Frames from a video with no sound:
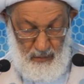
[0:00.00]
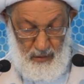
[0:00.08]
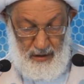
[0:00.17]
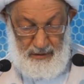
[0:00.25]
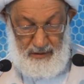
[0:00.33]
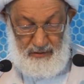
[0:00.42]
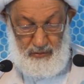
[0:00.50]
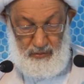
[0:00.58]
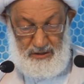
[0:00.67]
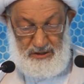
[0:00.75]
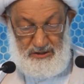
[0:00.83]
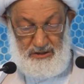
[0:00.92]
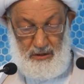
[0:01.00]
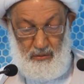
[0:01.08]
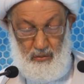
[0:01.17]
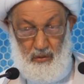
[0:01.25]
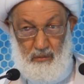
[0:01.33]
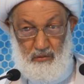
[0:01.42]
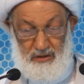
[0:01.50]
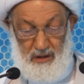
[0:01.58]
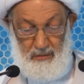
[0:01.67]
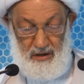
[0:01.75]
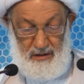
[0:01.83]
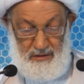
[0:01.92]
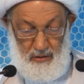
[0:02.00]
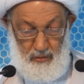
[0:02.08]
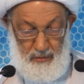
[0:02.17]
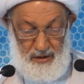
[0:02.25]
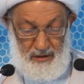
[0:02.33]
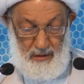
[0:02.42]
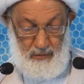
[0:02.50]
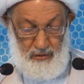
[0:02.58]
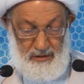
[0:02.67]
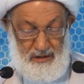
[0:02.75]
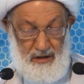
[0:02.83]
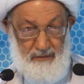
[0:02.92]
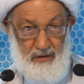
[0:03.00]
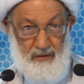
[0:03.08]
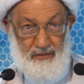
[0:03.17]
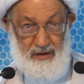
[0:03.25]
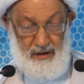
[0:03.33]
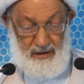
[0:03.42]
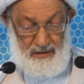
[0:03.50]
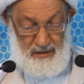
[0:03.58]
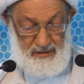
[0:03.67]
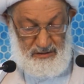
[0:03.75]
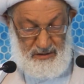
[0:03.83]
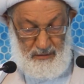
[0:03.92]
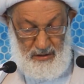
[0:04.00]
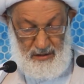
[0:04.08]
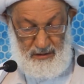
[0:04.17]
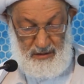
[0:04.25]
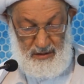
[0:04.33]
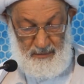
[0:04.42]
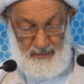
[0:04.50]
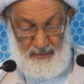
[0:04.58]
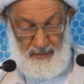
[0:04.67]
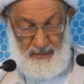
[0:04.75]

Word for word: وأن يسود الشك المتبادل بين مختلف الفئات الاجتماعية